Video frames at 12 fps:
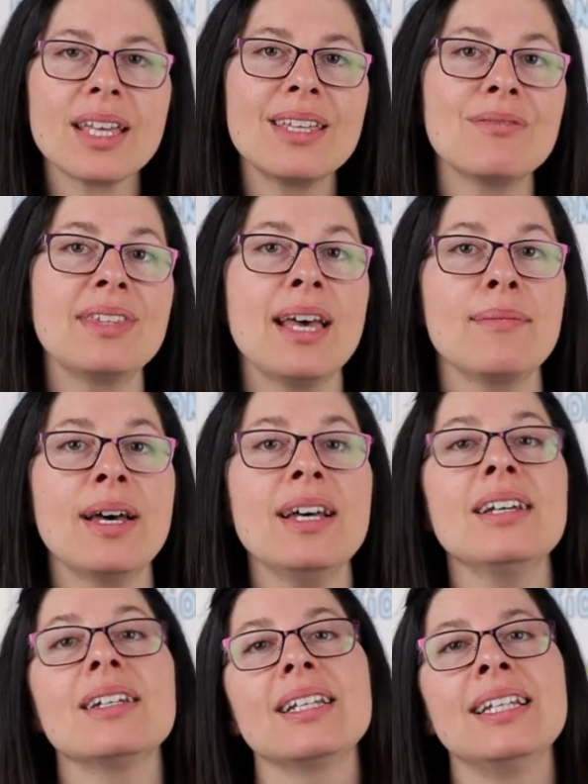
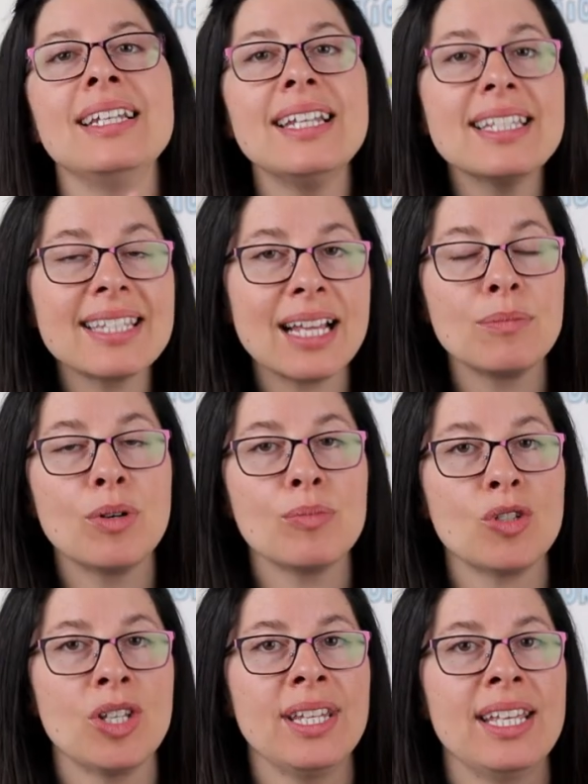Évidemment, les
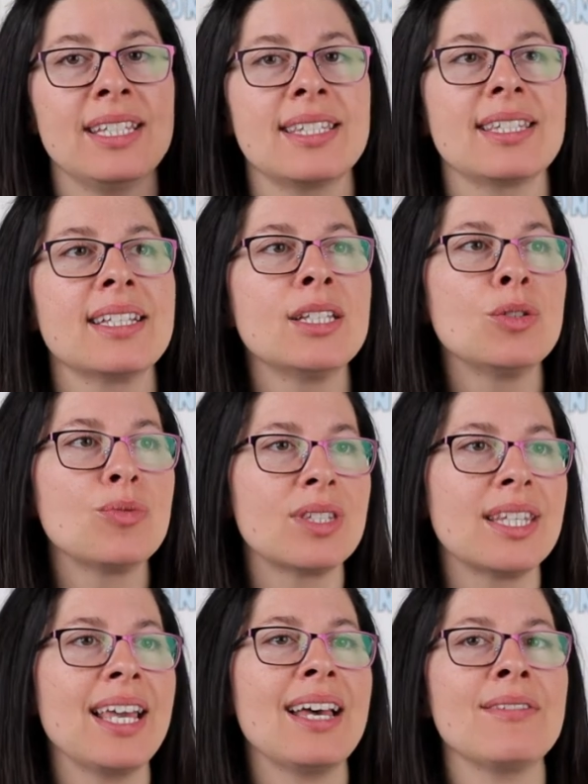albums jeunesse, ils nous
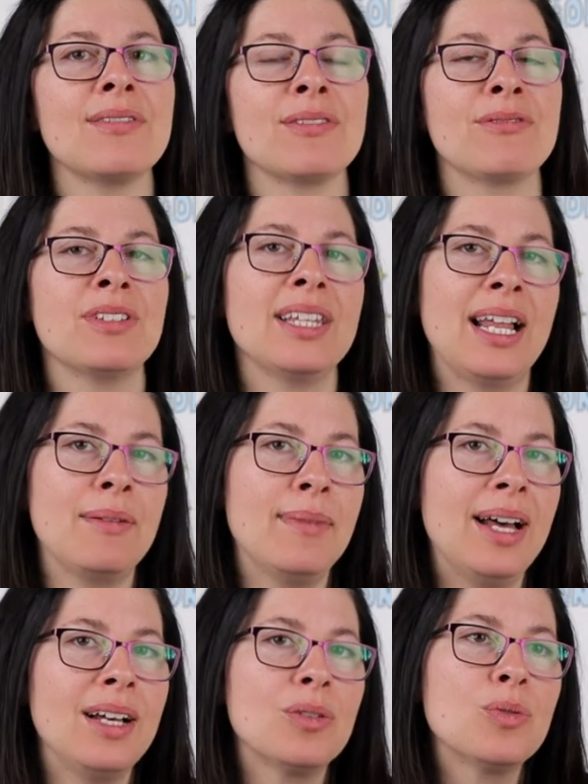servent
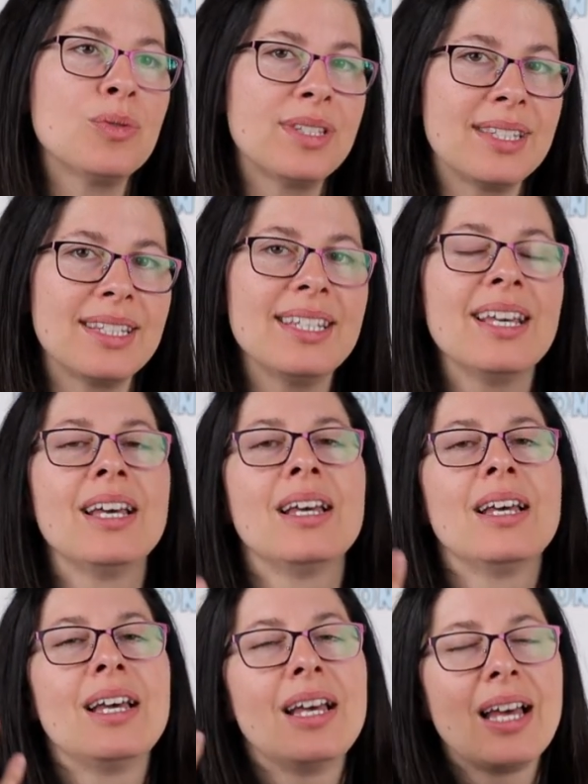finalement aussi
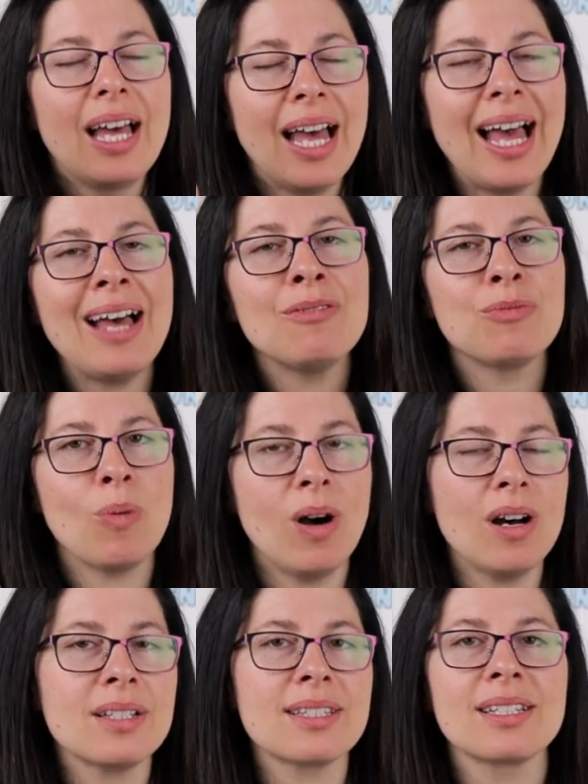à
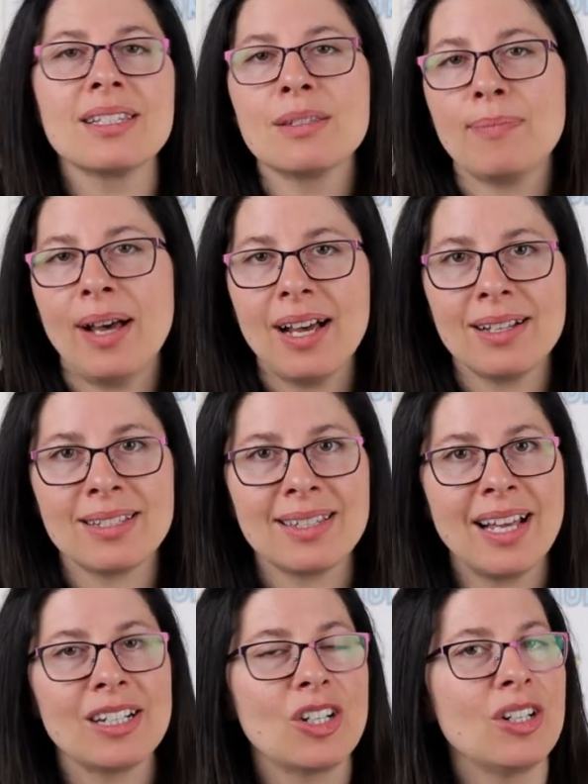voir ce qui se passe
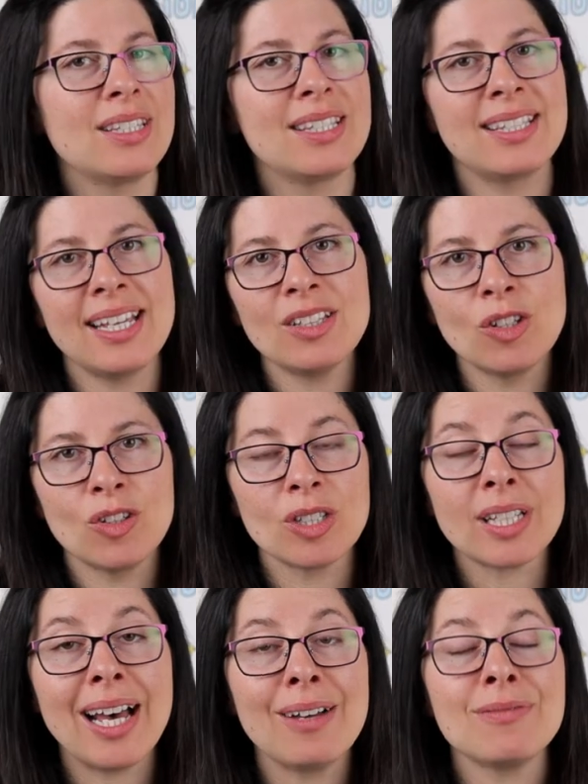dans le quotidien de
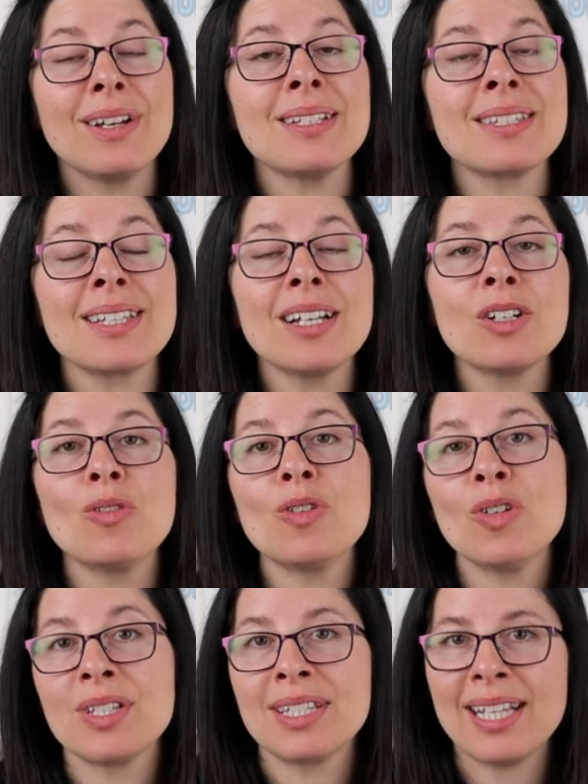notre enfant sans qu'on
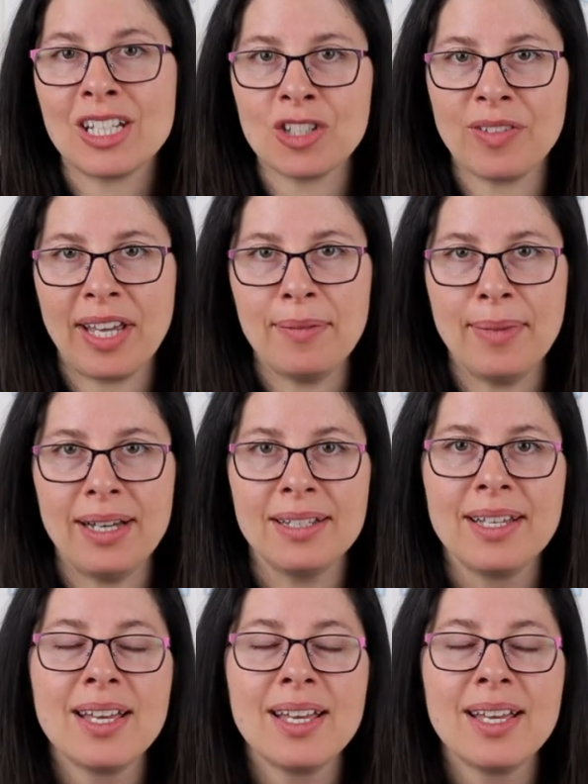le sache vraiment.